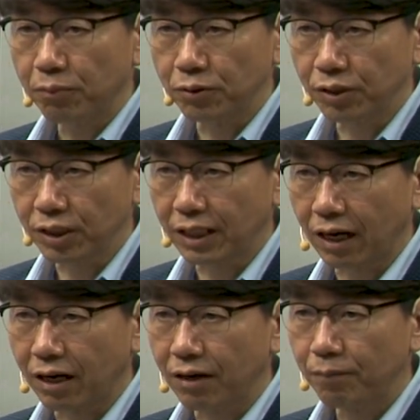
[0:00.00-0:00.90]

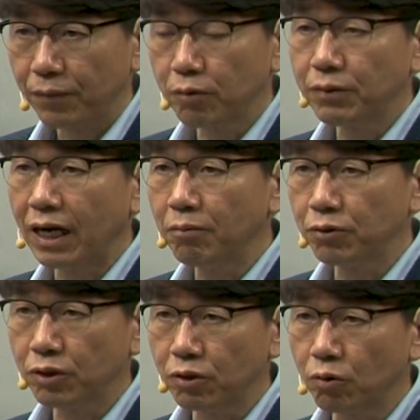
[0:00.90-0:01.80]
본성이다. 그럼 나의
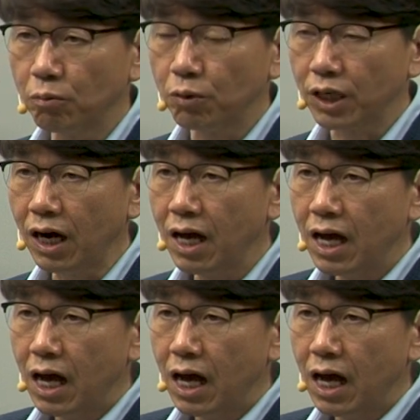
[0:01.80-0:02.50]
본성은 그건 뭐냐?